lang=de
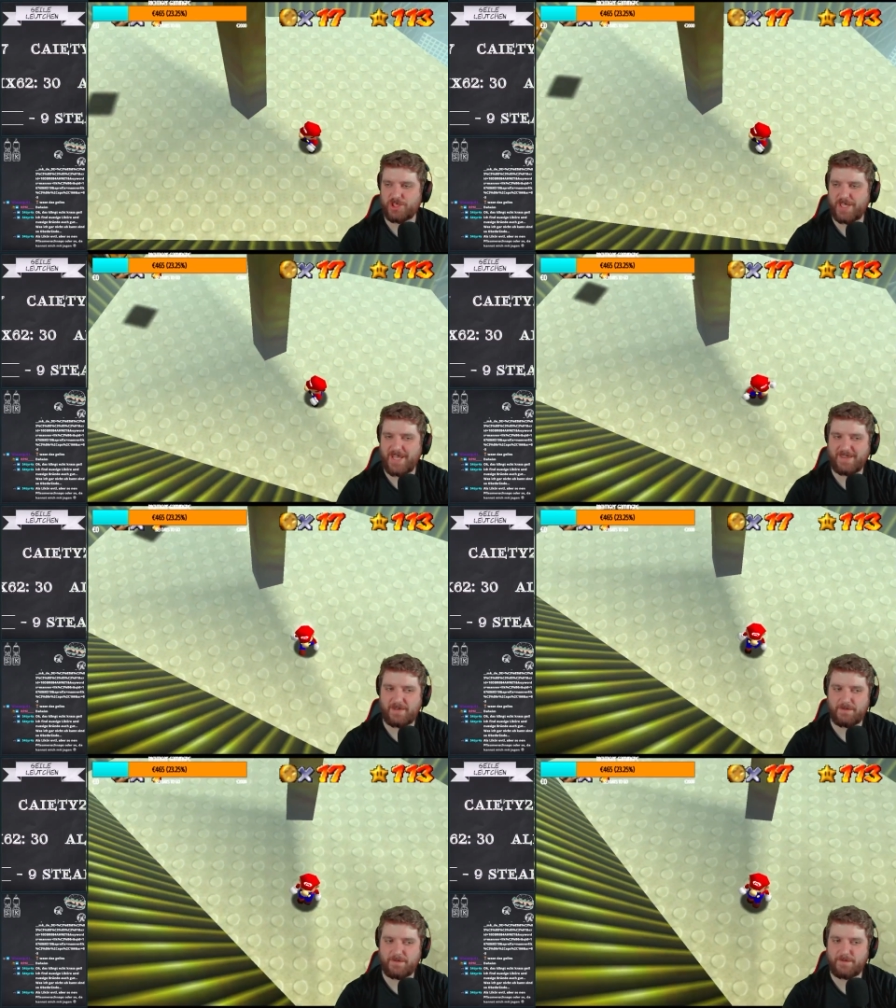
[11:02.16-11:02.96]
Shit
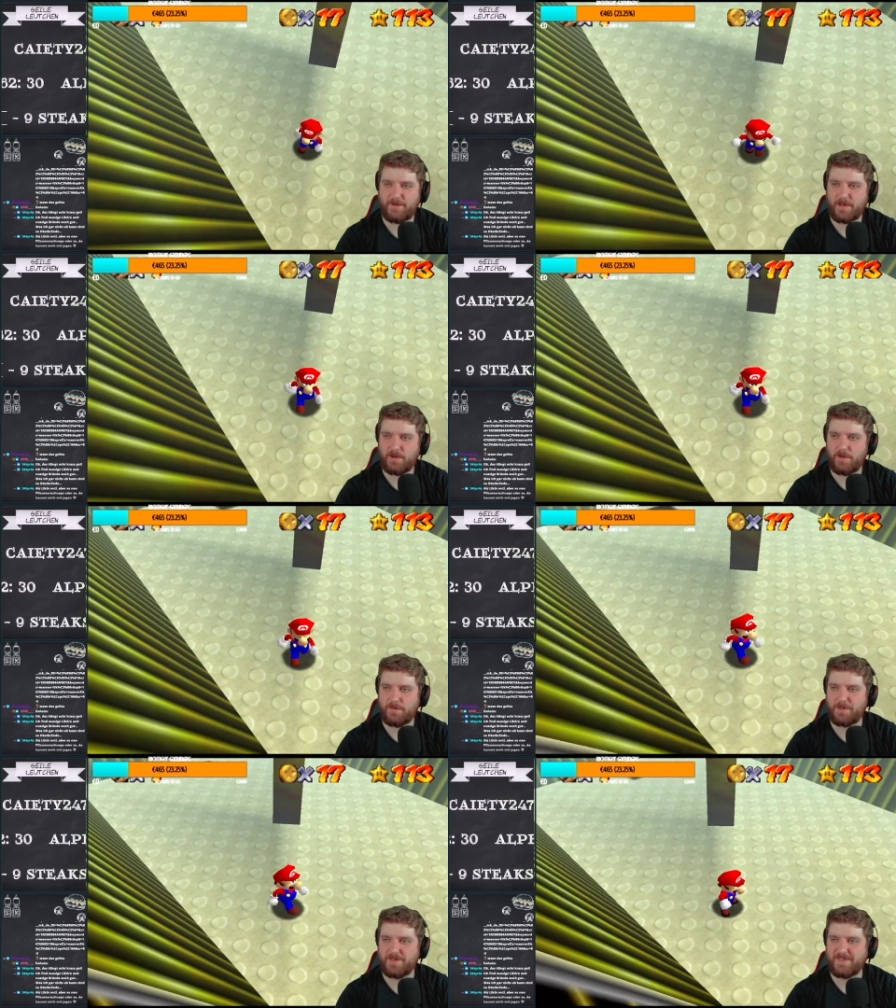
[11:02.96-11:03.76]
the fuck off,
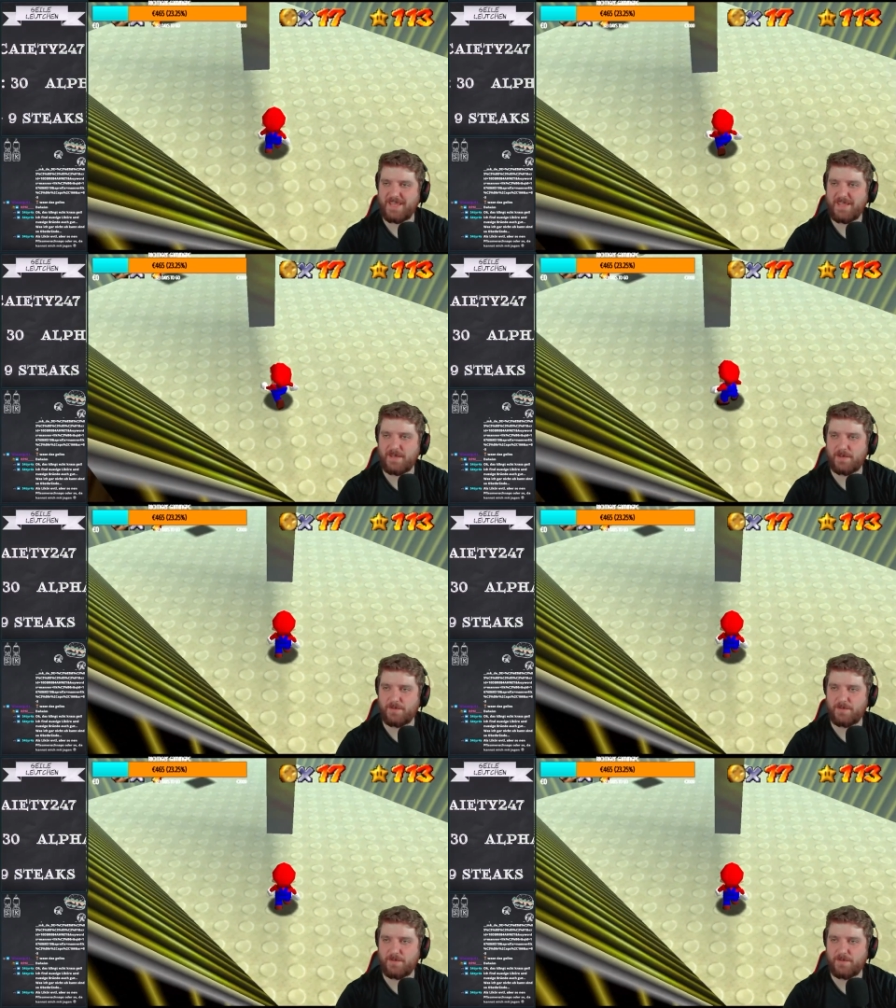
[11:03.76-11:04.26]
aber es geht halt